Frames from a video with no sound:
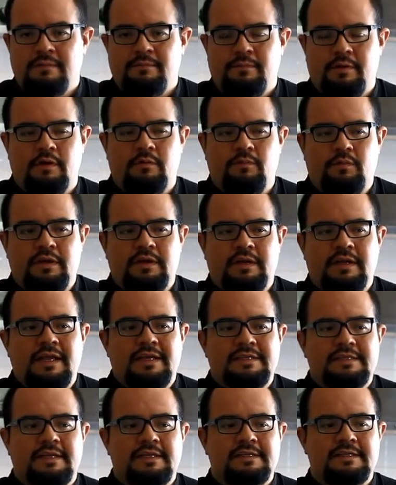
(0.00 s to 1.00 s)
Pero
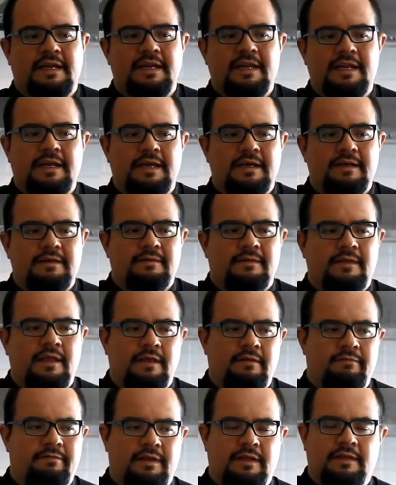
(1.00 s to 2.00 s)
podría ser esa harina de
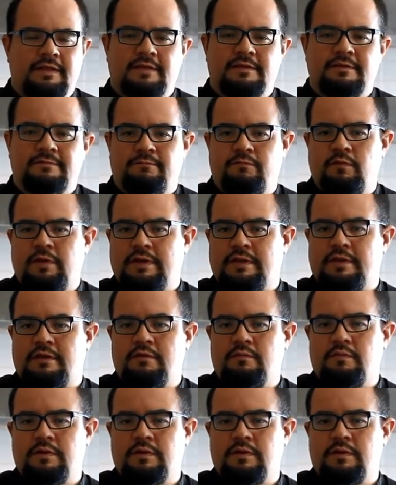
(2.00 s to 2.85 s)
diferentes fuentes, ¿no?